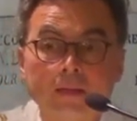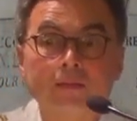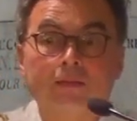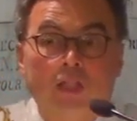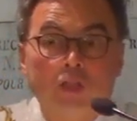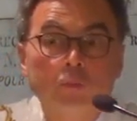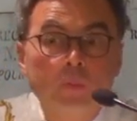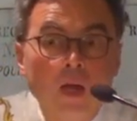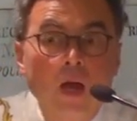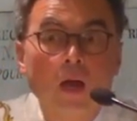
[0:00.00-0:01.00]
Dites
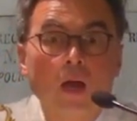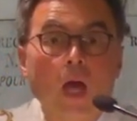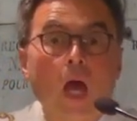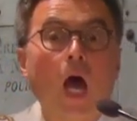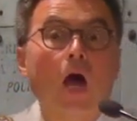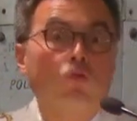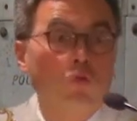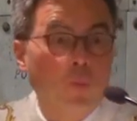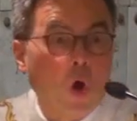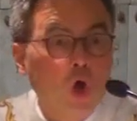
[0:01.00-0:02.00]
bien à vos
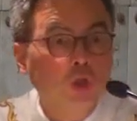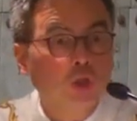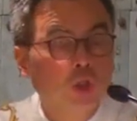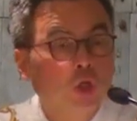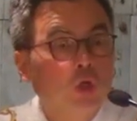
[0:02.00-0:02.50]
proches